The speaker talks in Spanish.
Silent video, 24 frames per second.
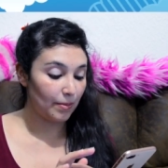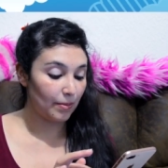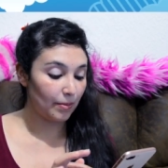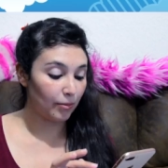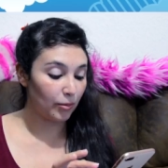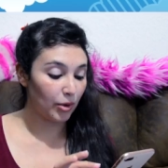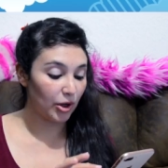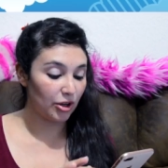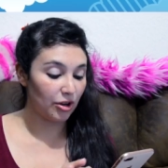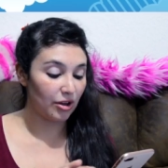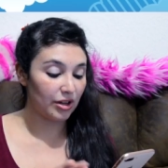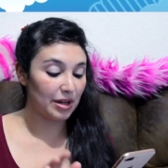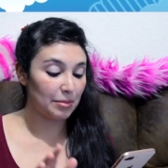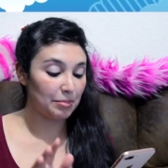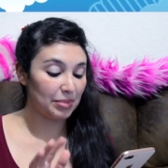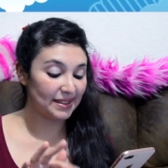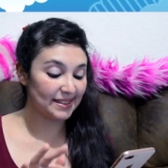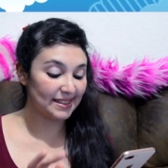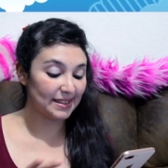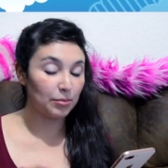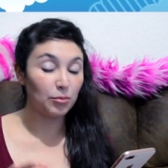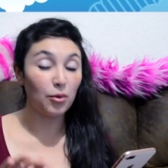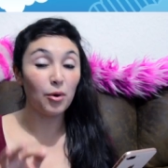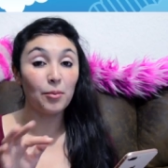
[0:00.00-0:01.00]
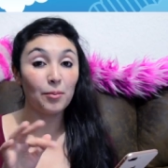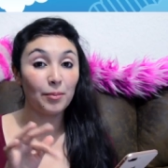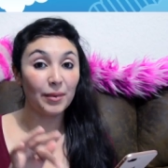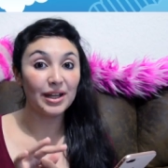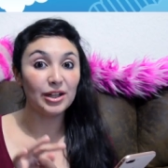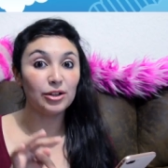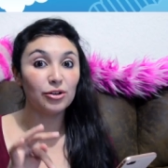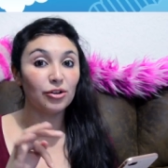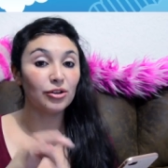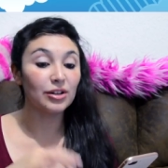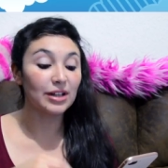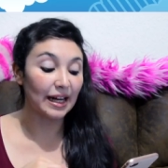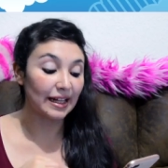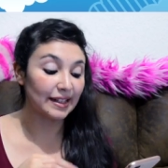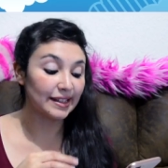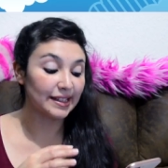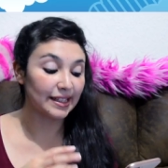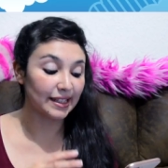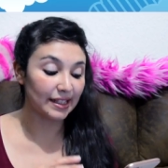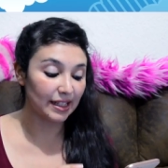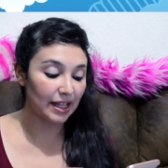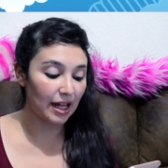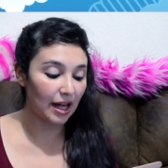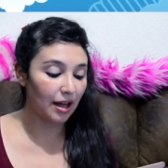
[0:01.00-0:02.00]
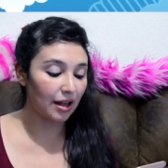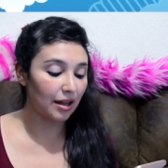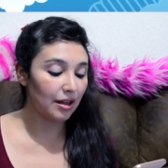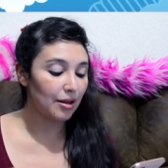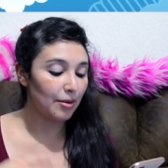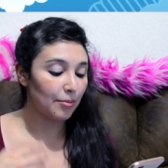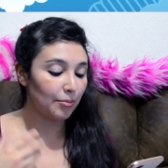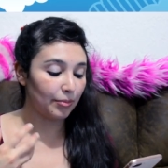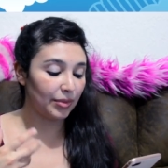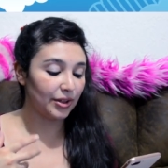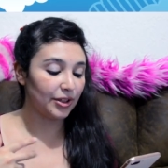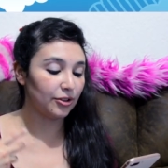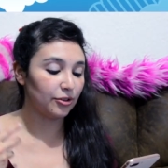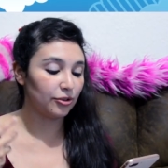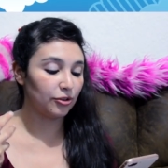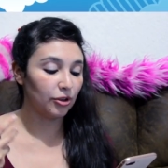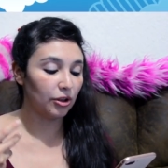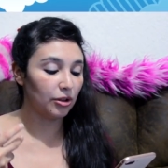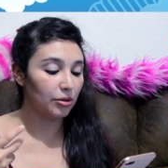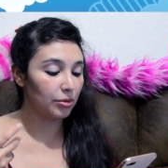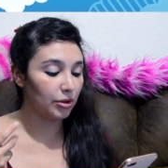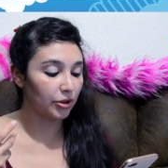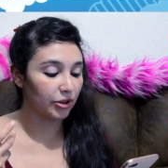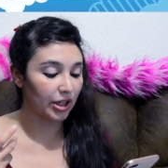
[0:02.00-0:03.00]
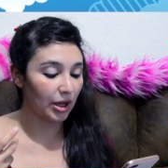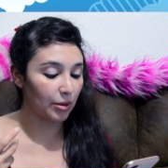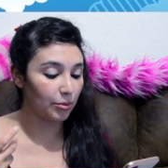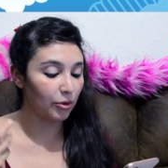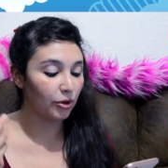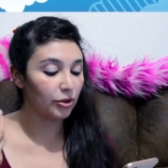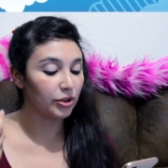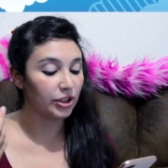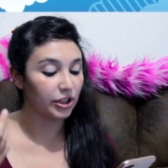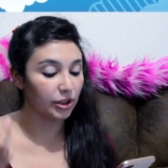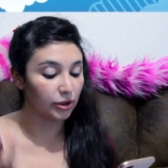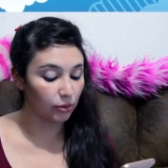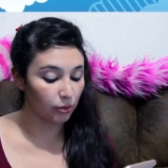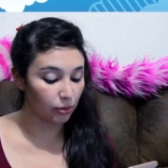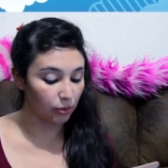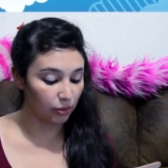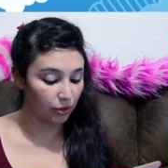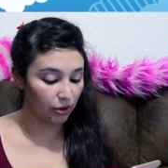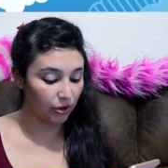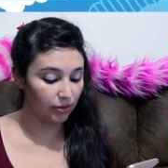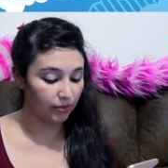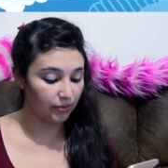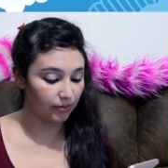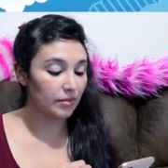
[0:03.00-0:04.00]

Bueno, ahora pesamos menos cantidad, pero no desbloqueamos ninguno.